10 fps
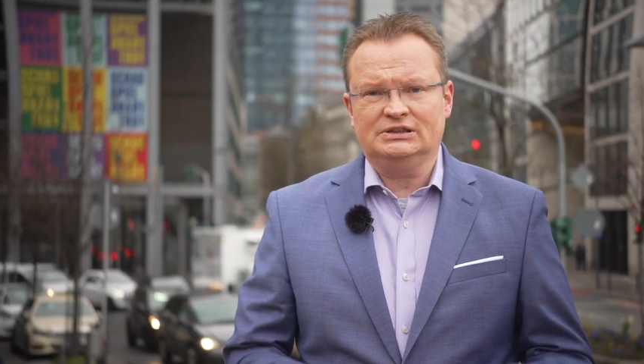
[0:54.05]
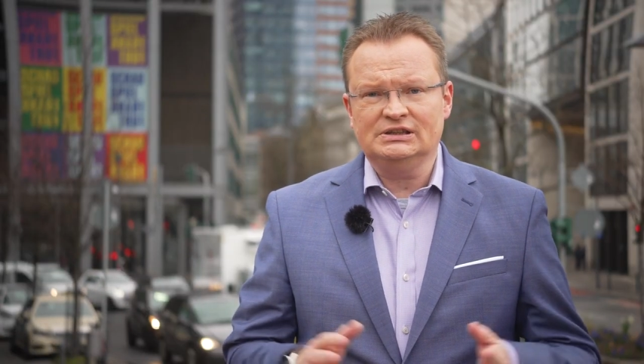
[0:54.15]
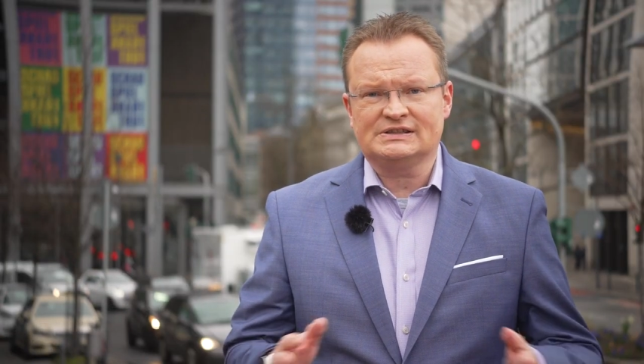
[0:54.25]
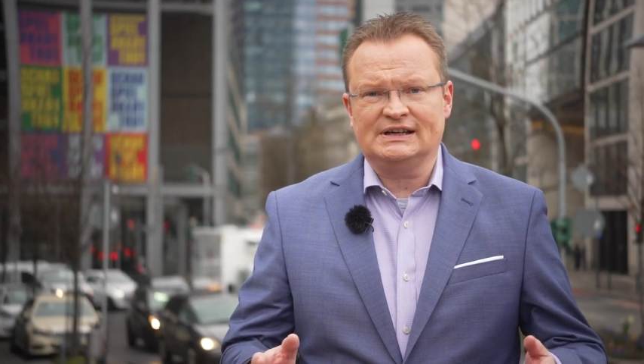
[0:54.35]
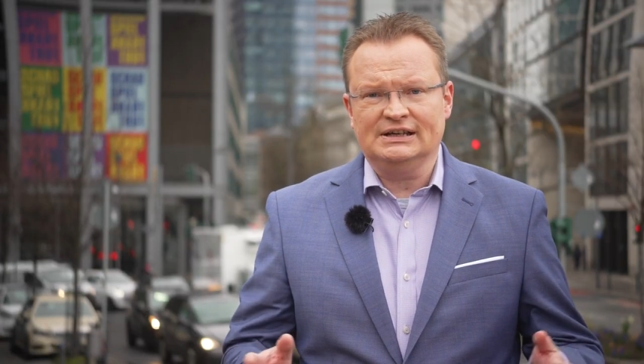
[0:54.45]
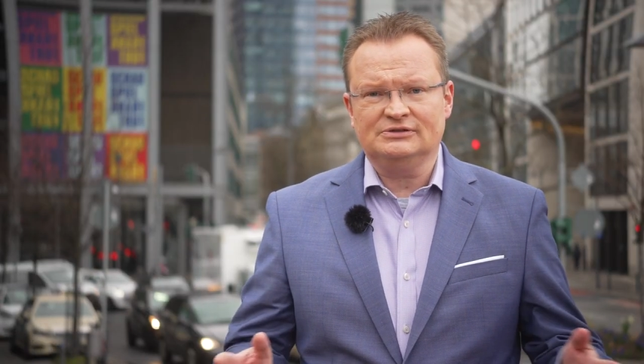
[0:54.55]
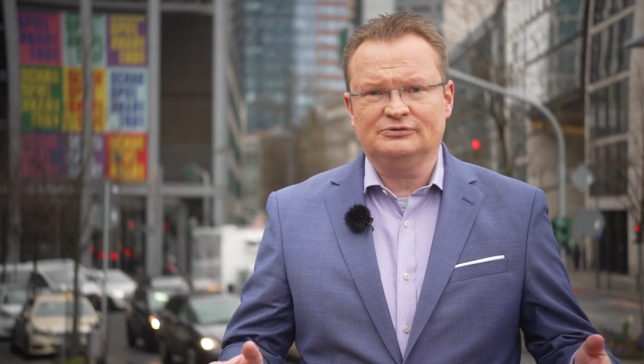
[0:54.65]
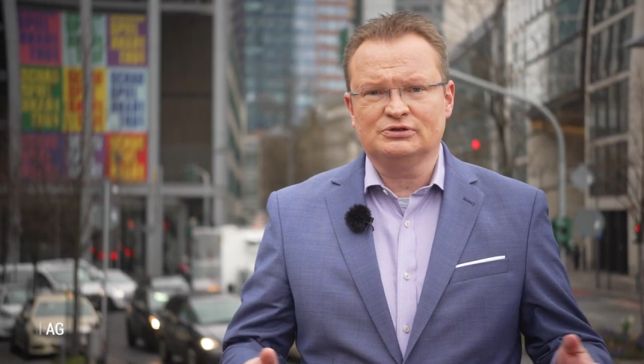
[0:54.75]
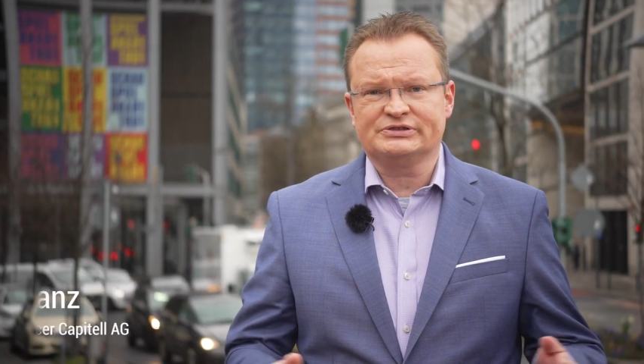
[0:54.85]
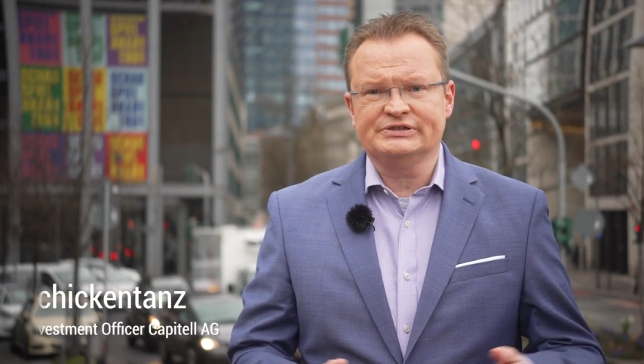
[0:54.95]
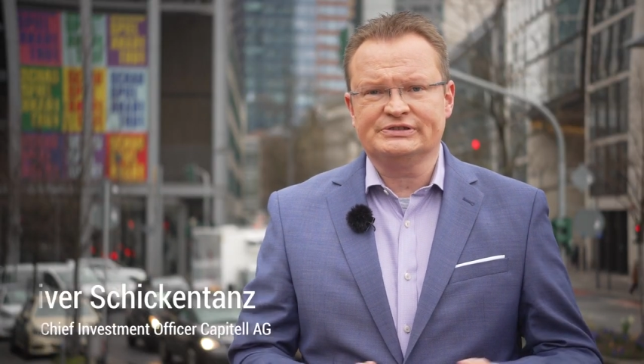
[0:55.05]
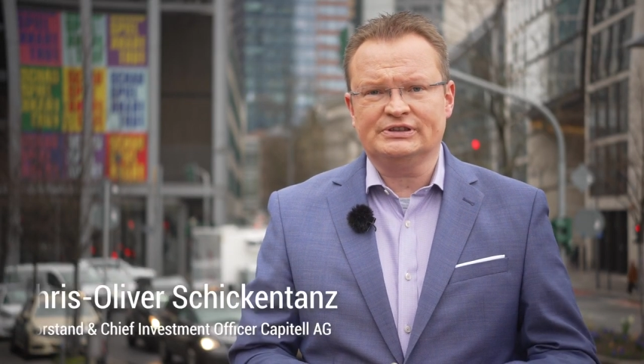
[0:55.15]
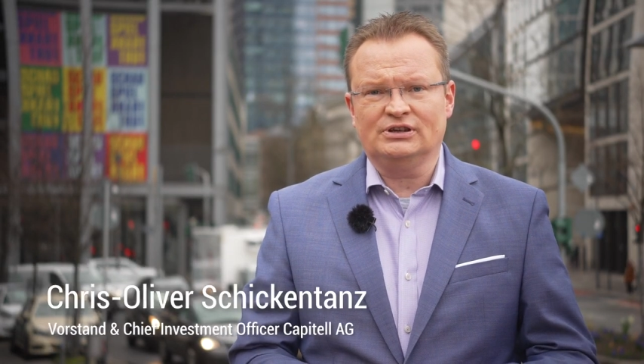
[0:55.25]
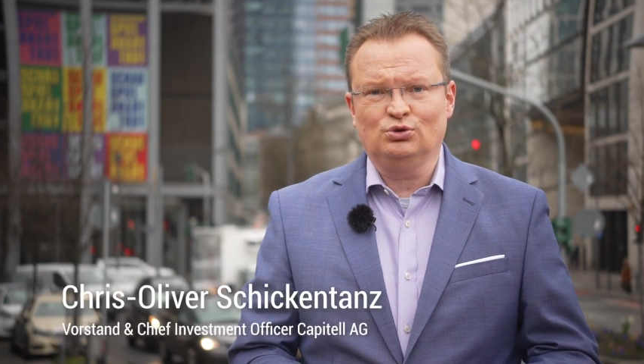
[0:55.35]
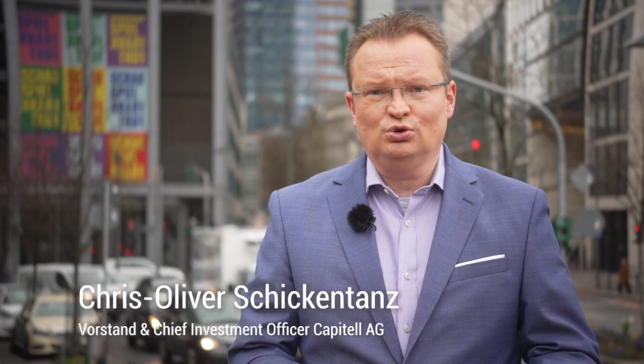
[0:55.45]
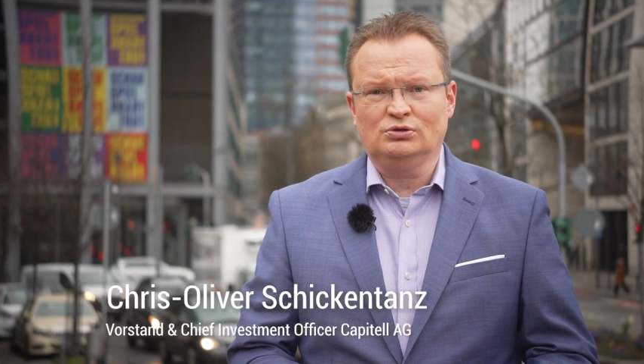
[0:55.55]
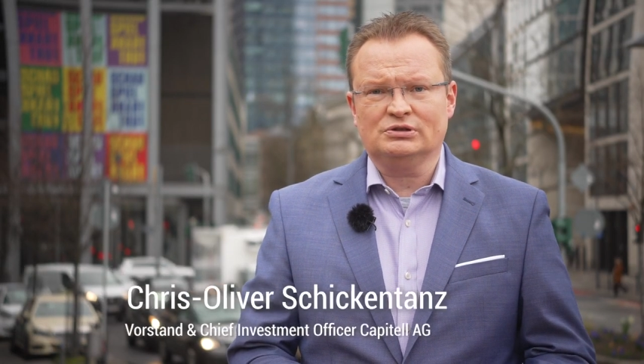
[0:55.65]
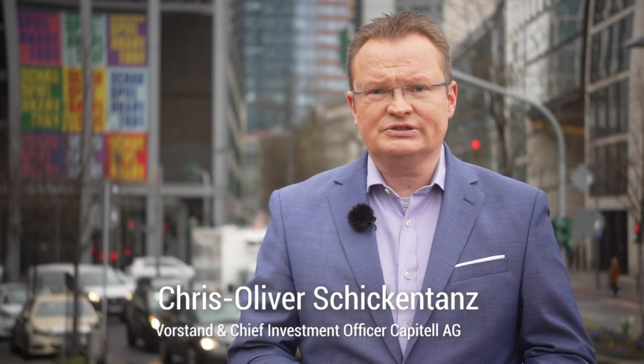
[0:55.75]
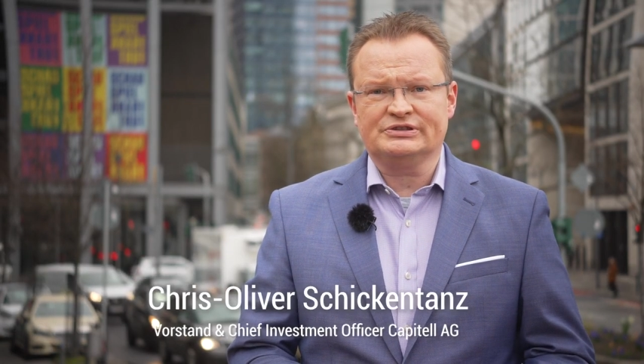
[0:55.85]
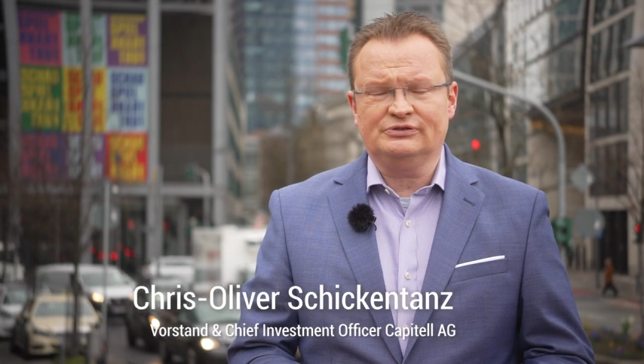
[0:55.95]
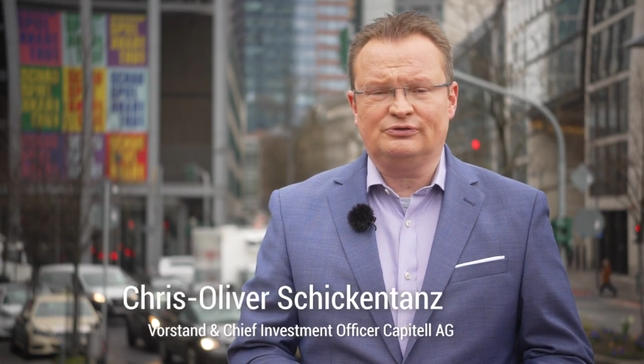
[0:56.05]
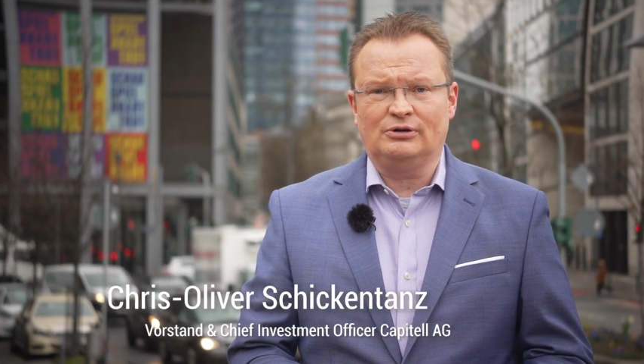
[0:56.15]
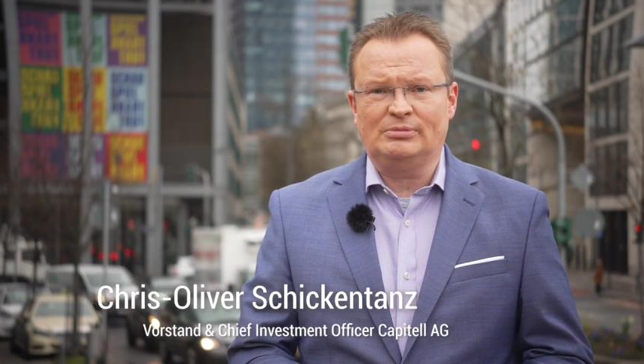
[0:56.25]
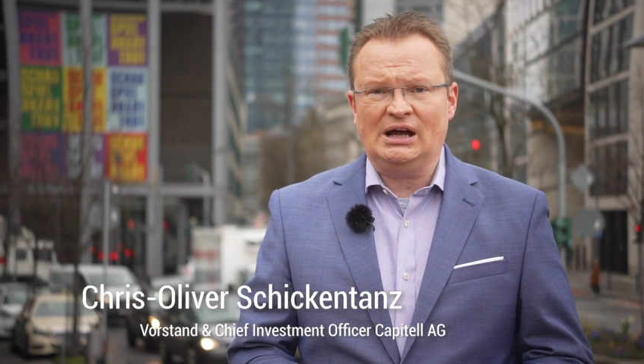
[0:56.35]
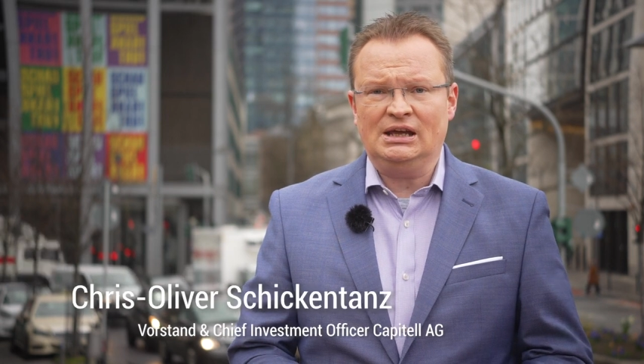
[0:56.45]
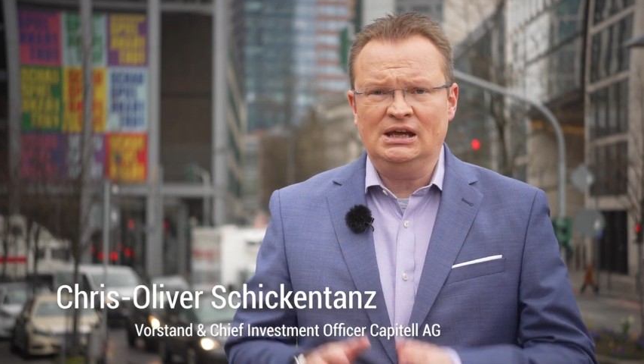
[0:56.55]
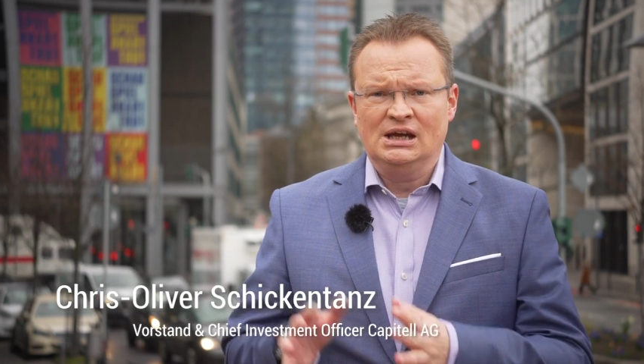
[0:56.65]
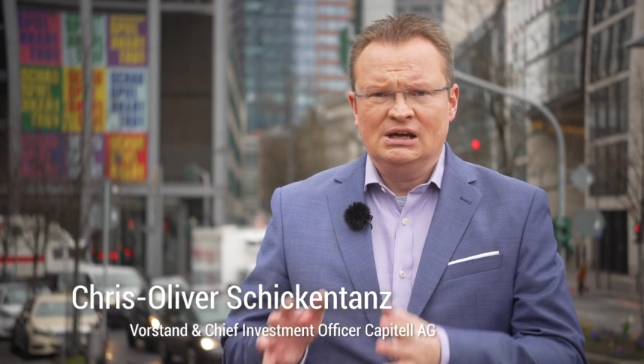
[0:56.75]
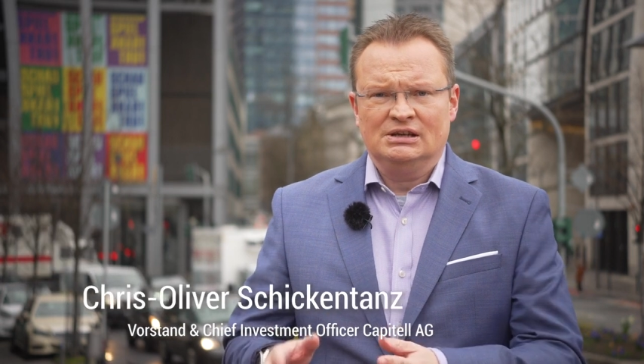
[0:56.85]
Die Zeiten für Zinserhöhungen sind vorbei.